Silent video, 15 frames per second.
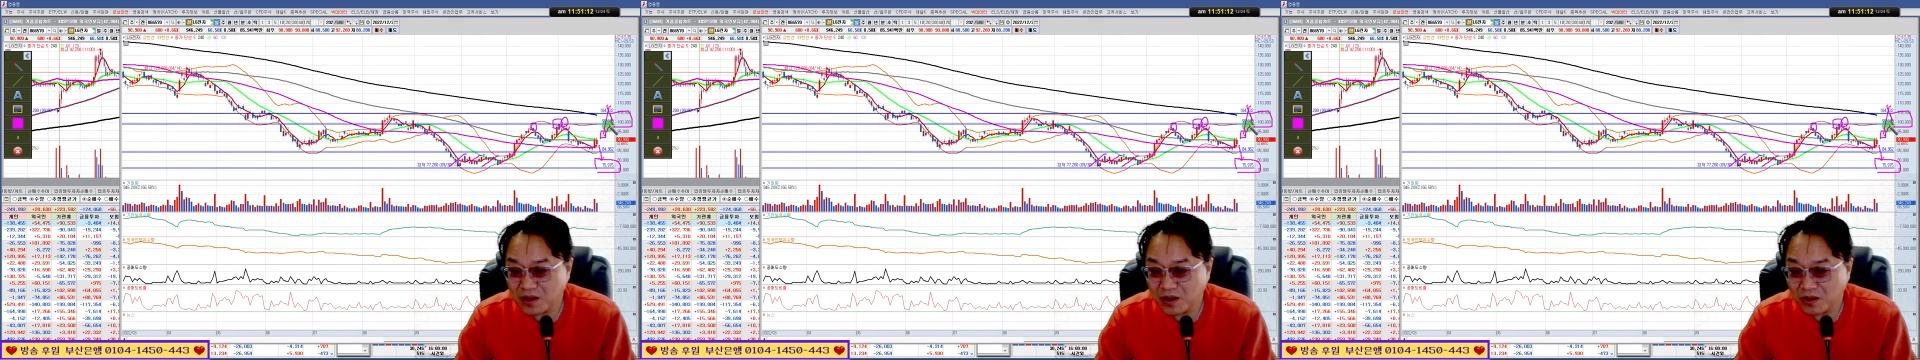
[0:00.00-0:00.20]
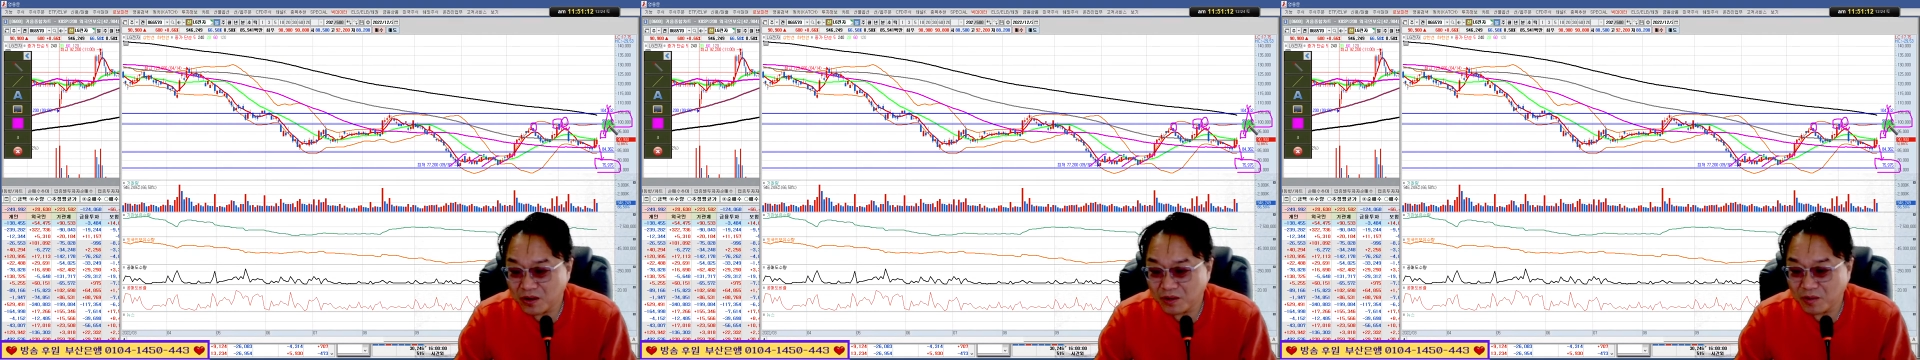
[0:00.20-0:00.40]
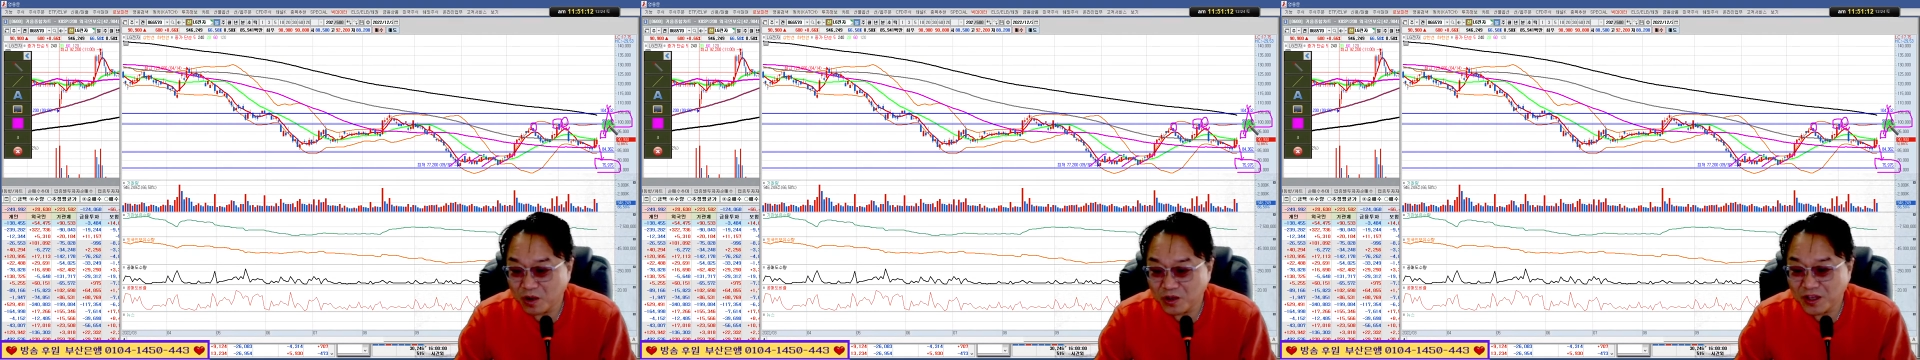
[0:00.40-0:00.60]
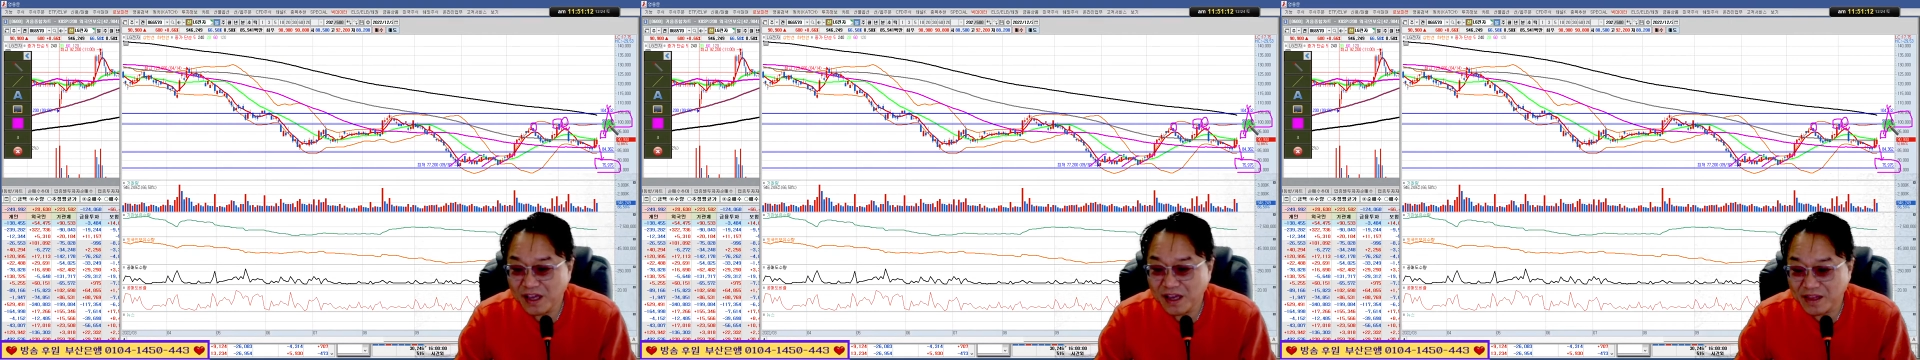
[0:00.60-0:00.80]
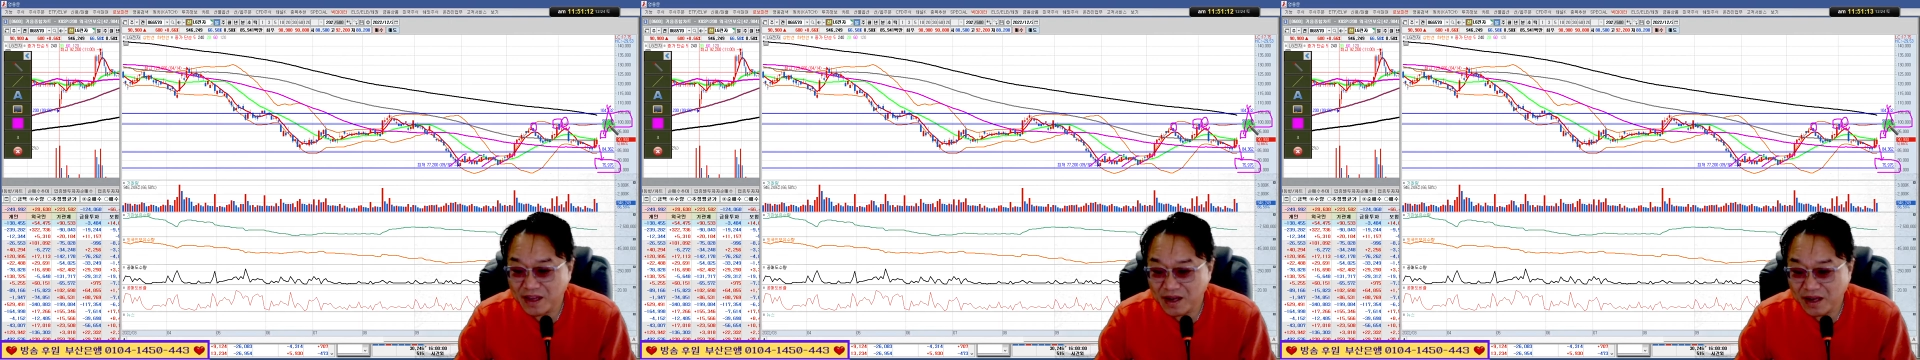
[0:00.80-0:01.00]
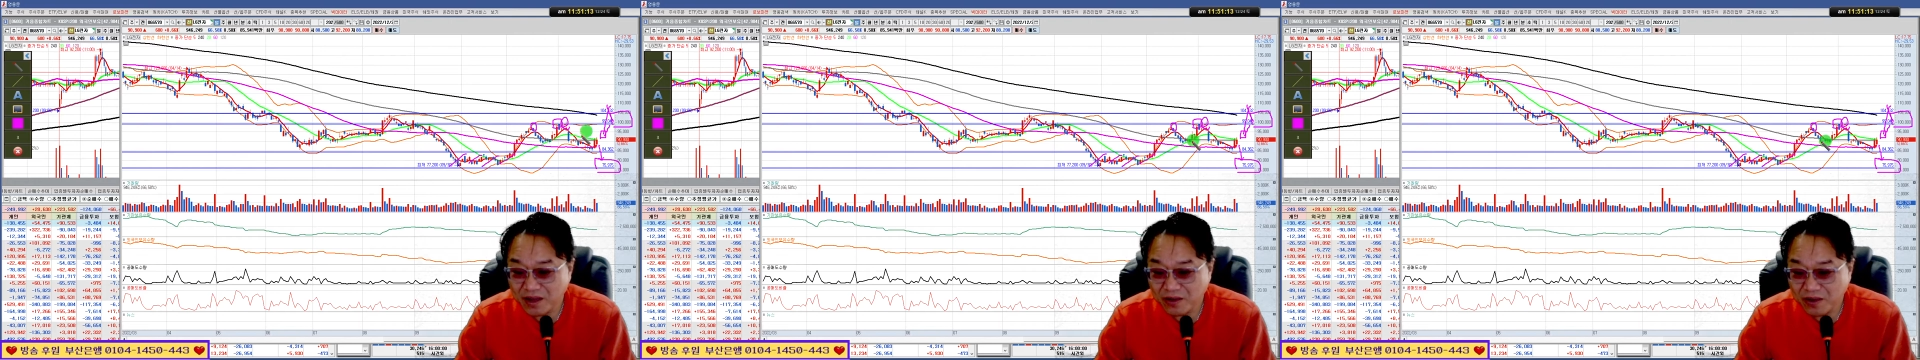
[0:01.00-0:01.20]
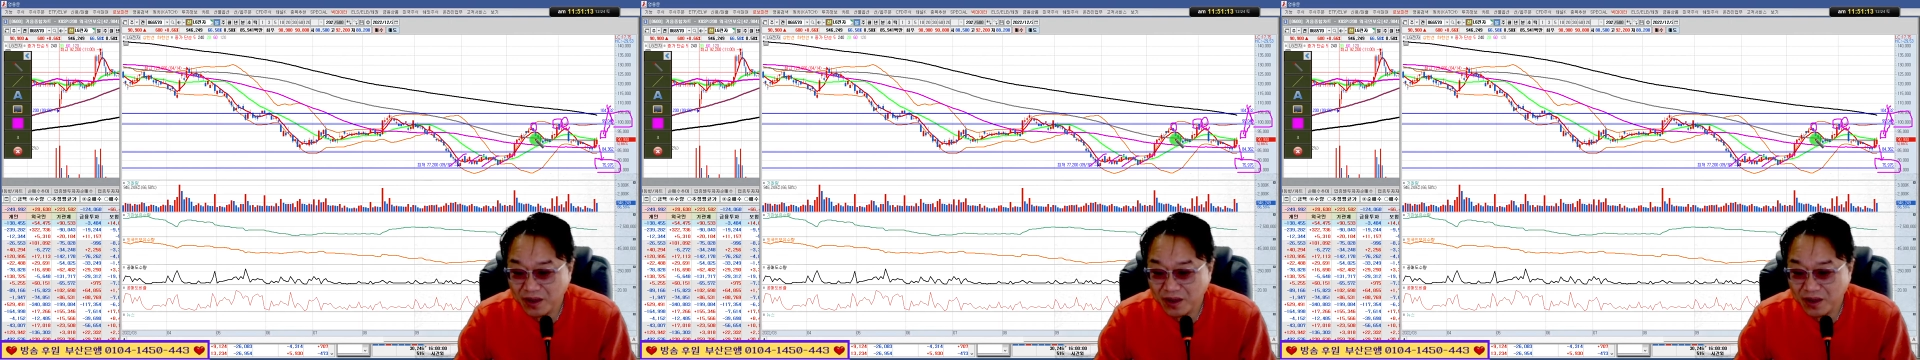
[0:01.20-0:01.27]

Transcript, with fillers: 그러면 어떻게 해야 될까요?